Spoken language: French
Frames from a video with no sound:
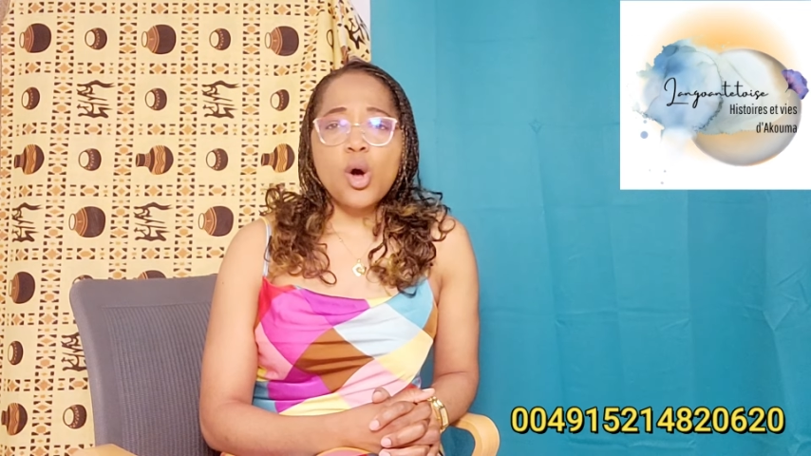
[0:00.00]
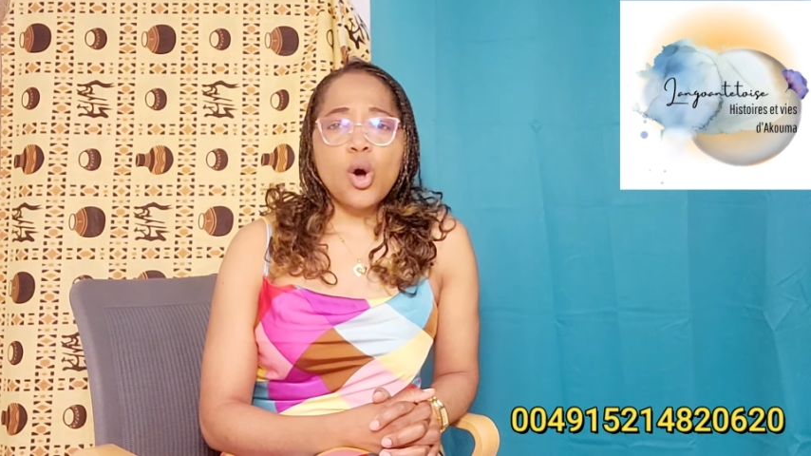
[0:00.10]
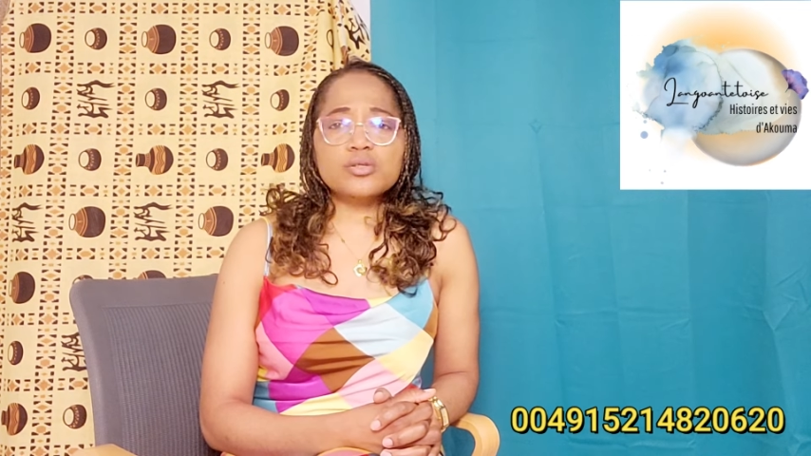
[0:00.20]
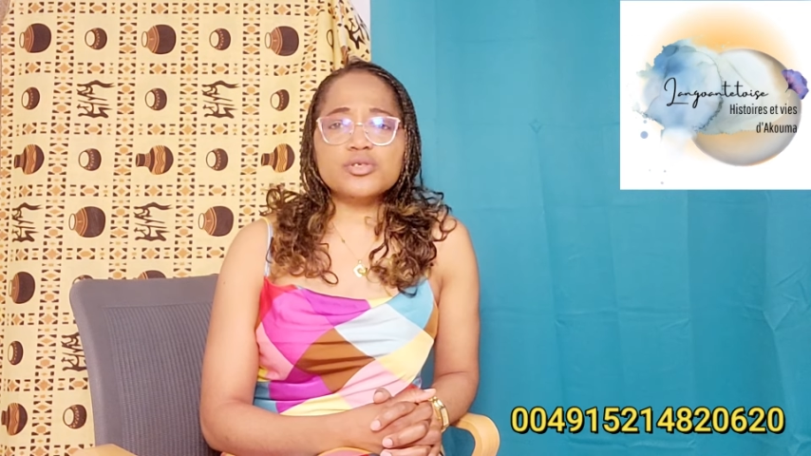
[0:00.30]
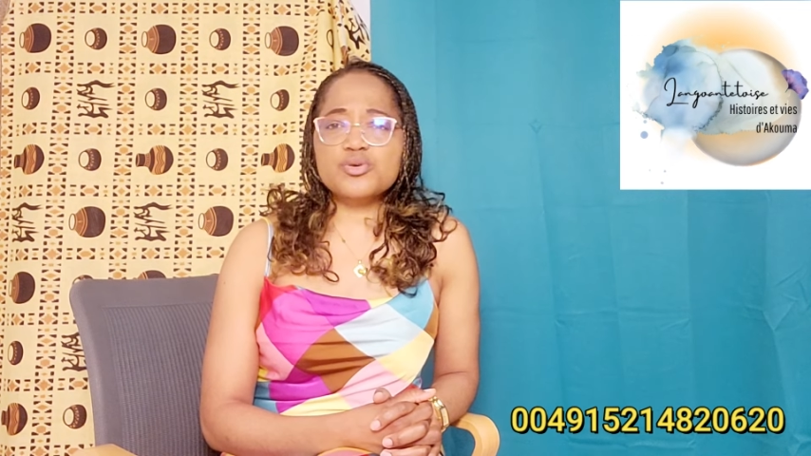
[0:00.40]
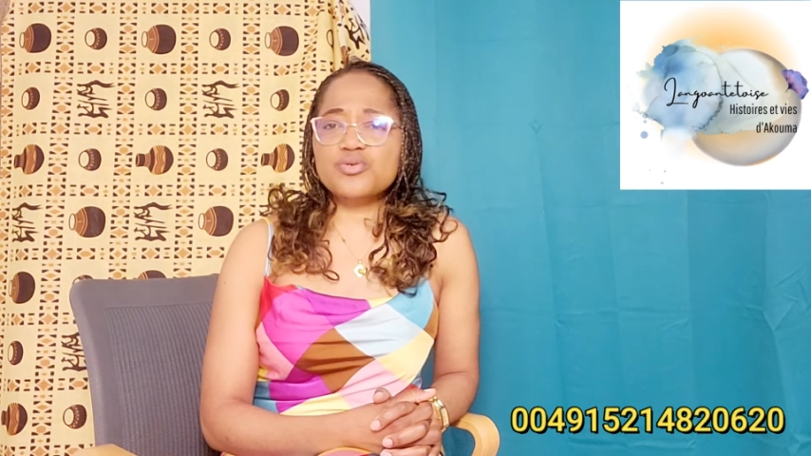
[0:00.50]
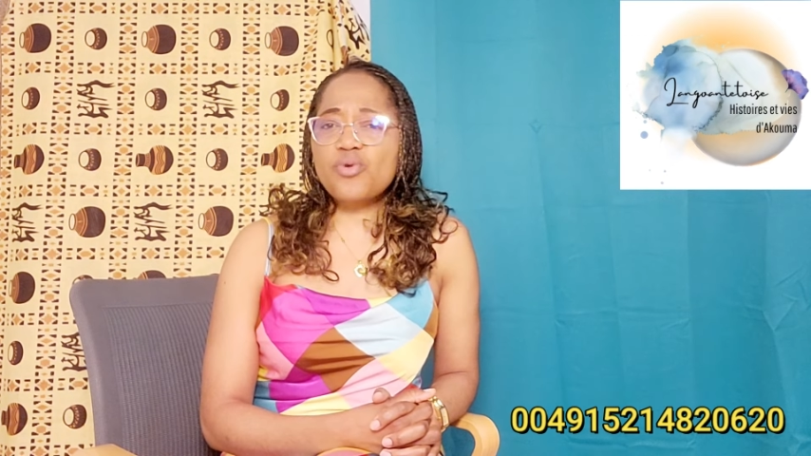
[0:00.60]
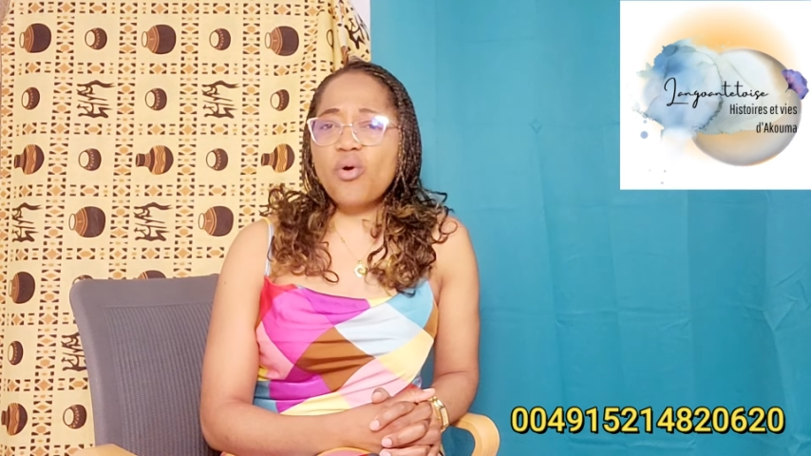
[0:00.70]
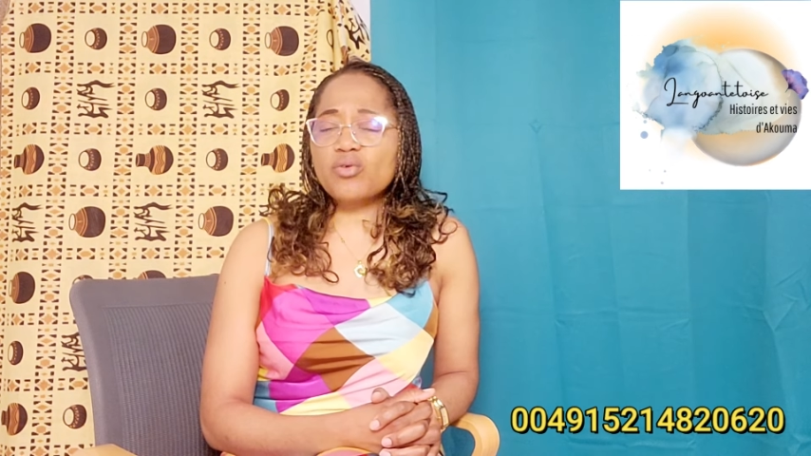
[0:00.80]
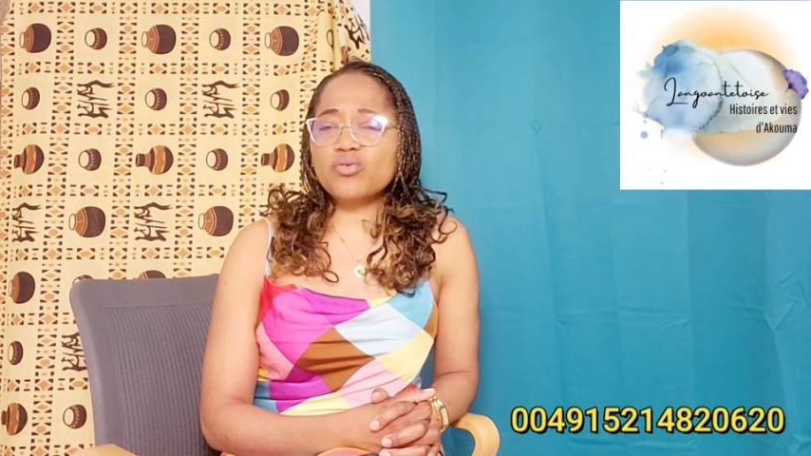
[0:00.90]
On dit que
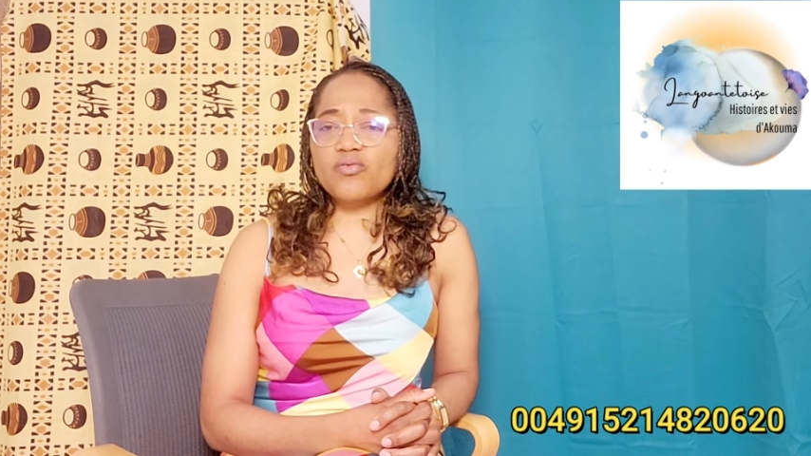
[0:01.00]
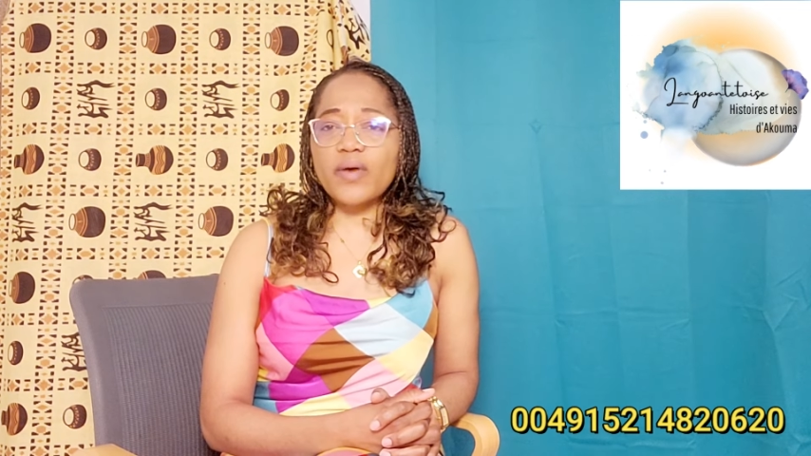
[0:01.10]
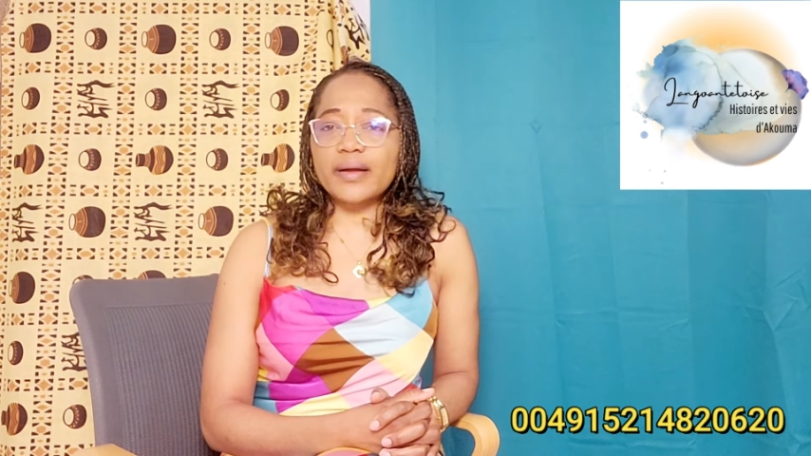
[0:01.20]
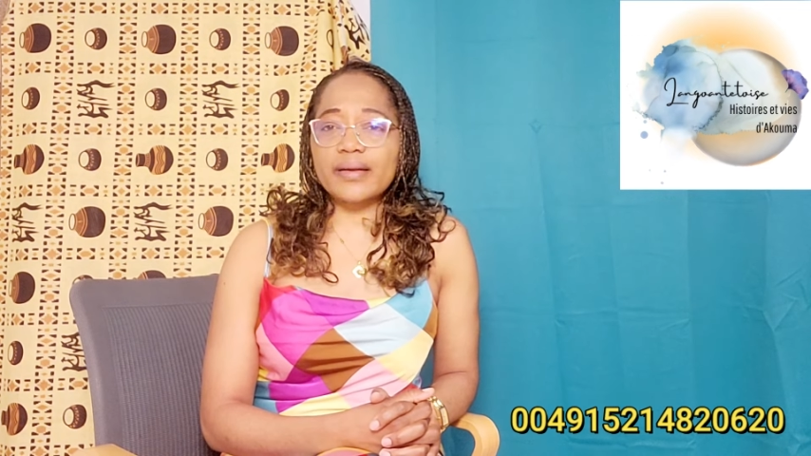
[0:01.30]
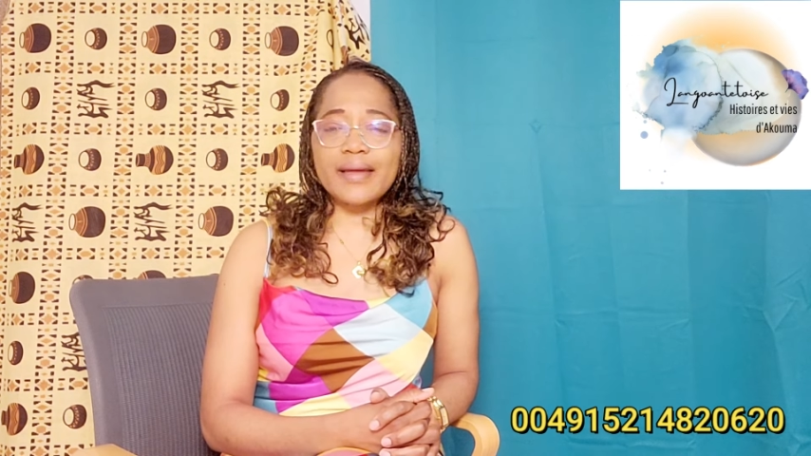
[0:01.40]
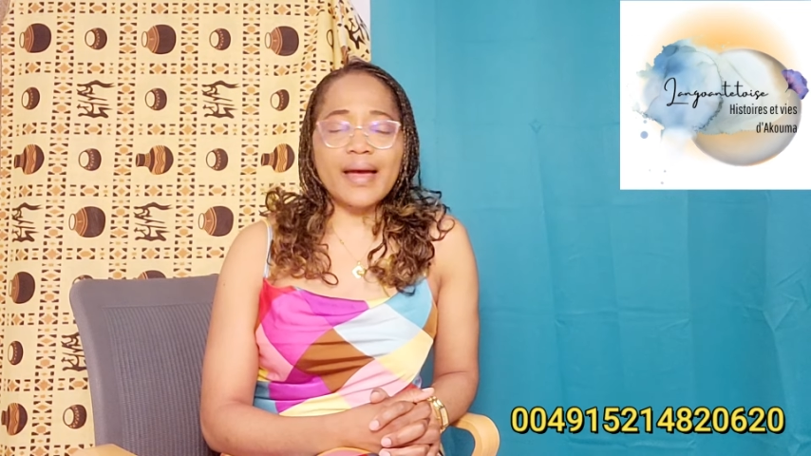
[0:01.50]
non, on ne voit rien.